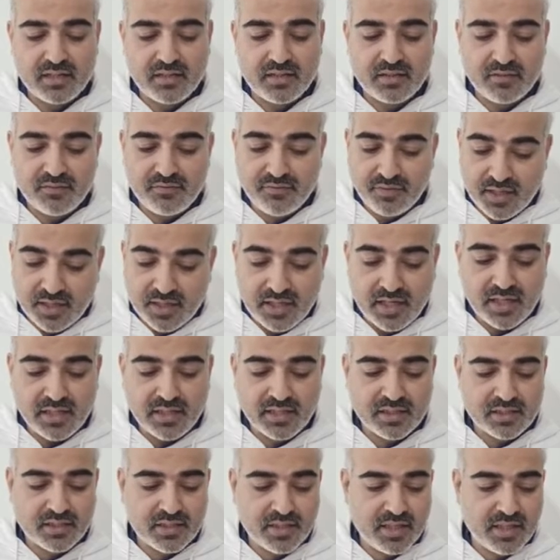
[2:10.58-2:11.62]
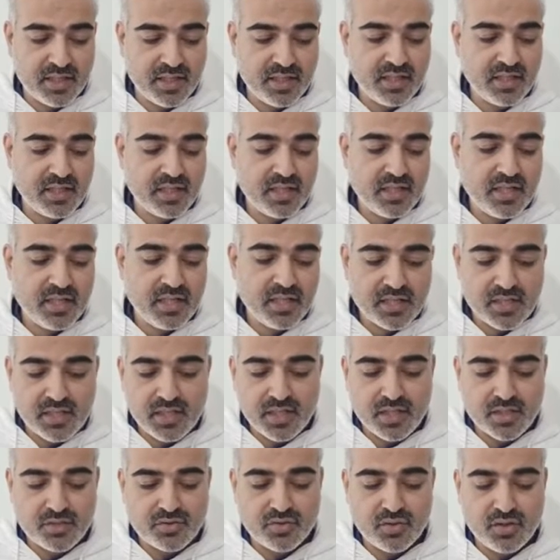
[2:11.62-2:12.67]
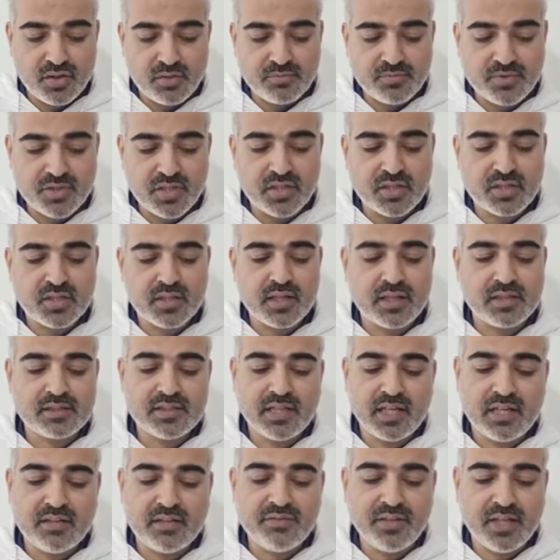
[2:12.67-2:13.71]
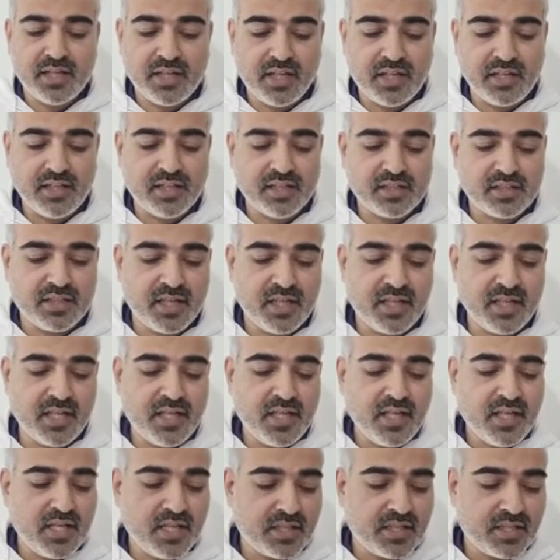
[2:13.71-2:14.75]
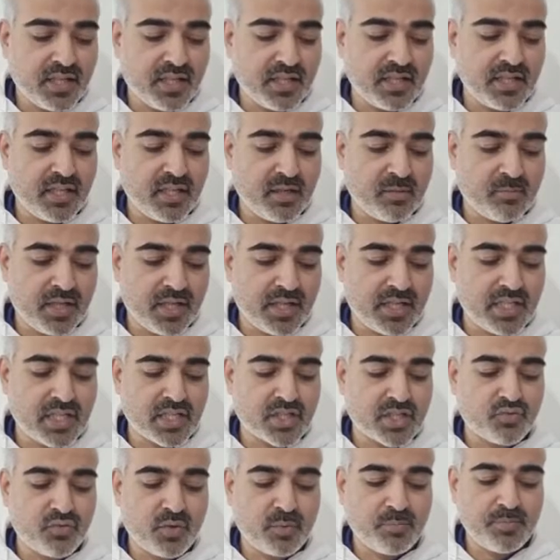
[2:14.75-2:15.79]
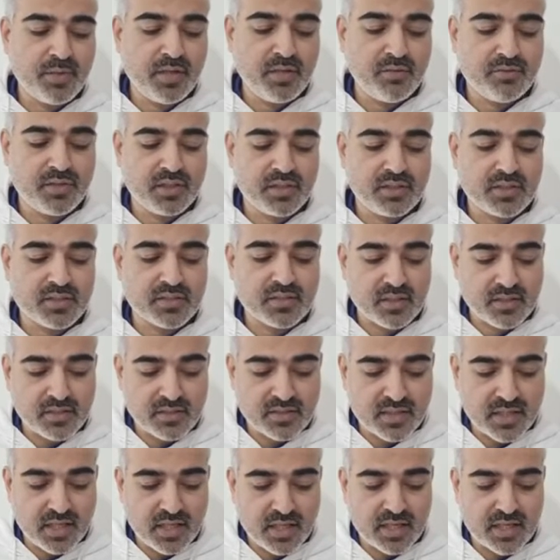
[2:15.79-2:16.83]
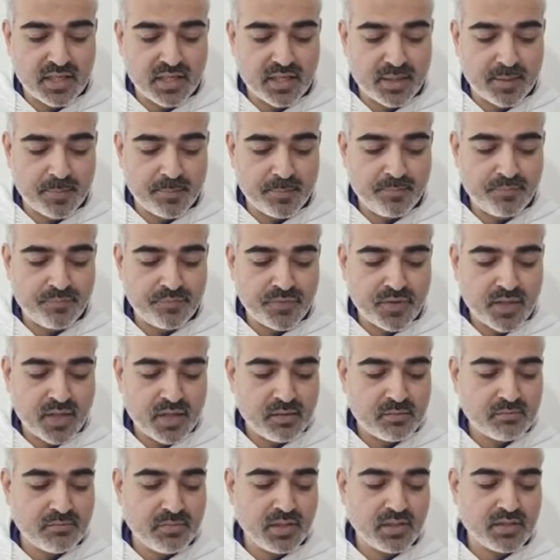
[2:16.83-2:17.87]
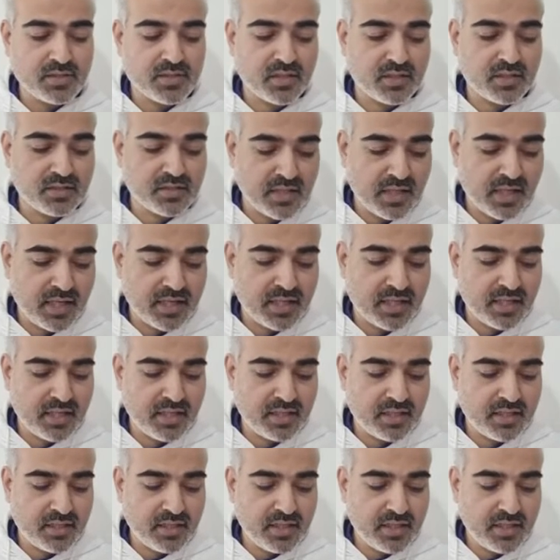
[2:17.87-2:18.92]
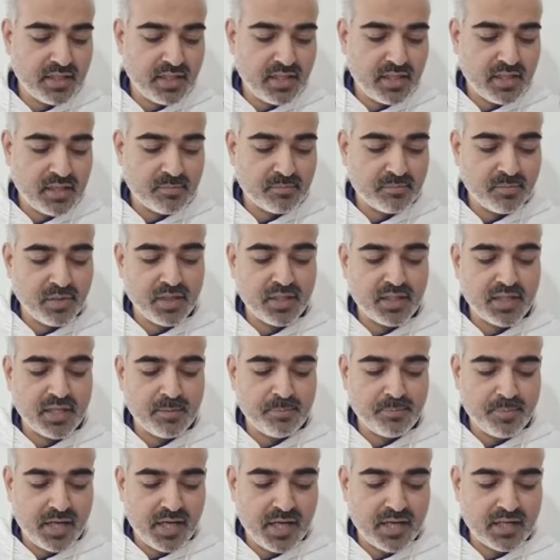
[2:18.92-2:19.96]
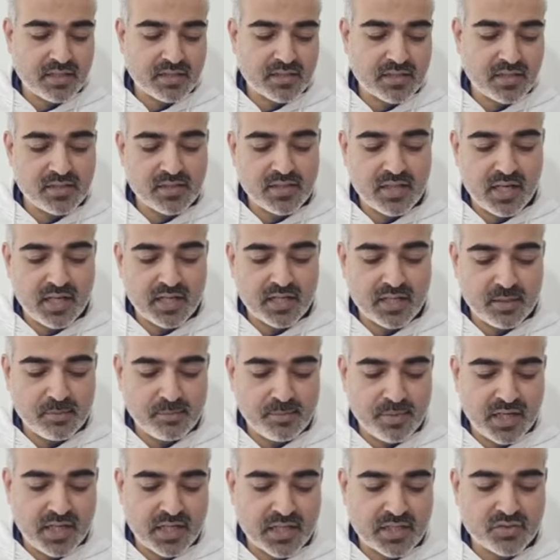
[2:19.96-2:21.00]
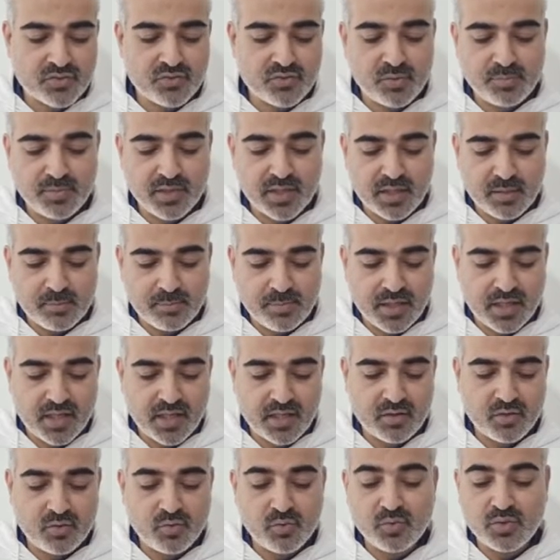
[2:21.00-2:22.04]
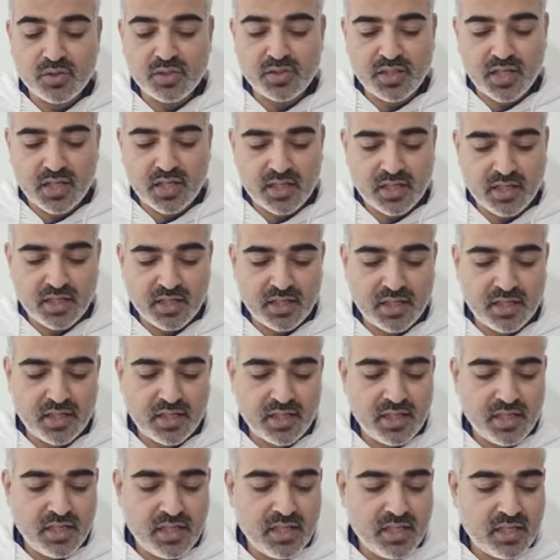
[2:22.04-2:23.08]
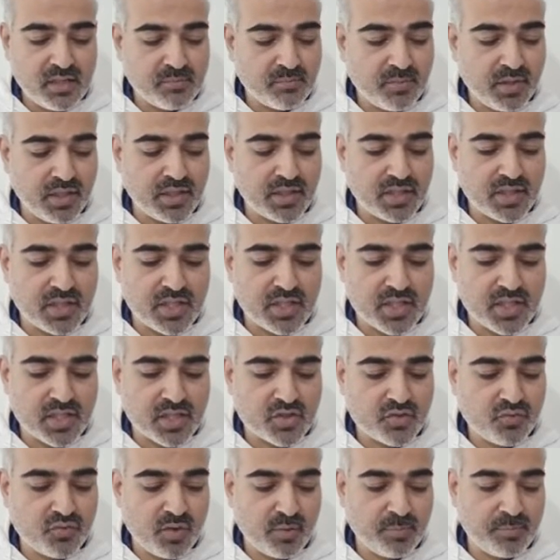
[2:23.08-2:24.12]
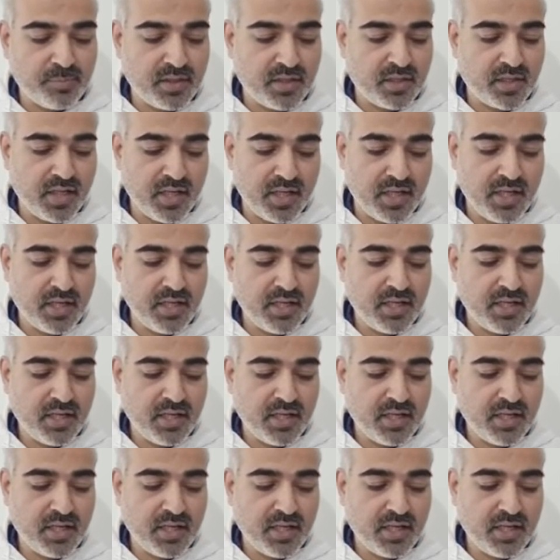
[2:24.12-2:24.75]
ఏదైతే మనం ఆలోచిస్తూ ఉంటామో మనం మన ప్యాటర్న్ని మార్చుకుంటూ ఉండాలి కర్మ బంధన వచ్చినప్పుడు ఎలా కర్మ సిద్ధాంతము బిలీవ్ సిస్టమ్ను ఎలా యూజ్ చేసుకోవాలి అనేది మనం నేర్చుకోవాలి